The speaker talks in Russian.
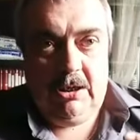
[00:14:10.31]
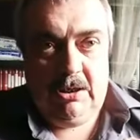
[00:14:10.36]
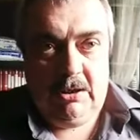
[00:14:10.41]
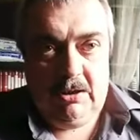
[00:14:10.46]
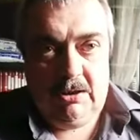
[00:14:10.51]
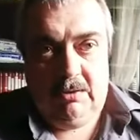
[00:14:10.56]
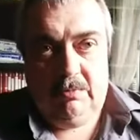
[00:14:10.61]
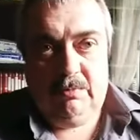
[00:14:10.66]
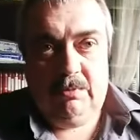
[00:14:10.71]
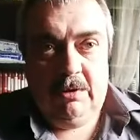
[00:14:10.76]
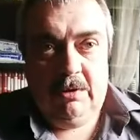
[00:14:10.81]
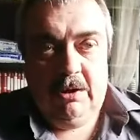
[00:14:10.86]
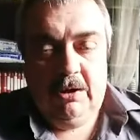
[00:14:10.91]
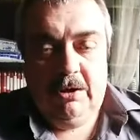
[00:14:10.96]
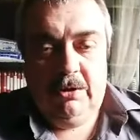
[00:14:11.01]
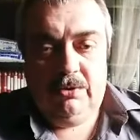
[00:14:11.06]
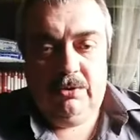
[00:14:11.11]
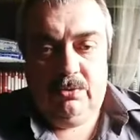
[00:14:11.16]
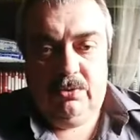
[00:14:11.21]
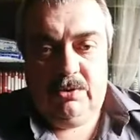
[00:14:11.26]
рыб,
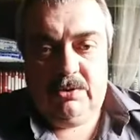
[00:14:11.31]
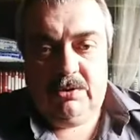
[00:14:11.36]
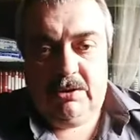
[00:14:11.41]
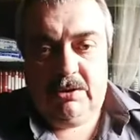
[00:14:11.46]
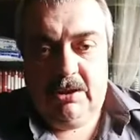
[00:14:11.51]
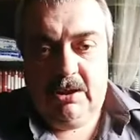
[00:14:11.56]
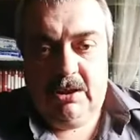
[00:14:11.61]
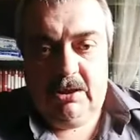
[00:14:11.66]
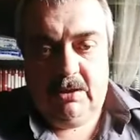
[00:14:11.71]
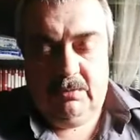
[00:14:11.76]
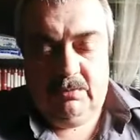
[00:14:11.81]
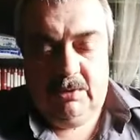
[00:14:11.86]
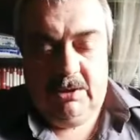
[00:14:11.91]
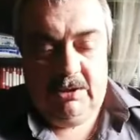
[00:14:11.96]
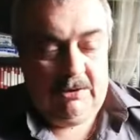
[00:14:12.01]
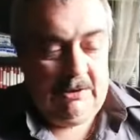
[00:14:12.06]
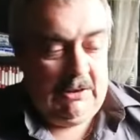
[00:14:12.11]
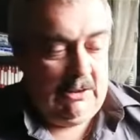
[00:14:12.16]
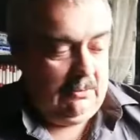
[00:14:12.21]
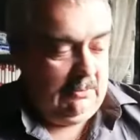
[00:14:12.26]
то есть для
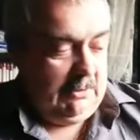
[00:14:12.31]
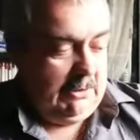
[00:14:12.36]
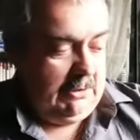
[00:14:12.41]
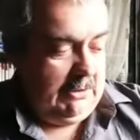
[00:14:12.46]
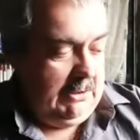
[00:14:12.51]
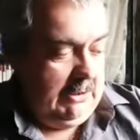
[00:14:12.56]
гомоэтерных.